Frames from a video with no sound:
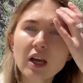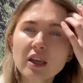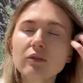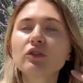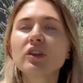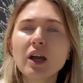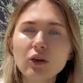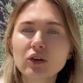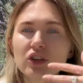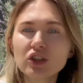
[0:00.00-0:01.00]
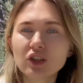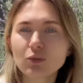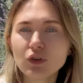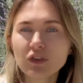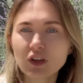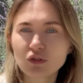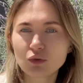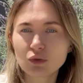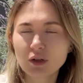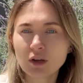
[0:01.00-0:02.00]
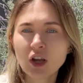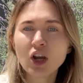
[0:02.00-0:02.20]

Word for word: я его знаю, и кричит ему, иди отсюда.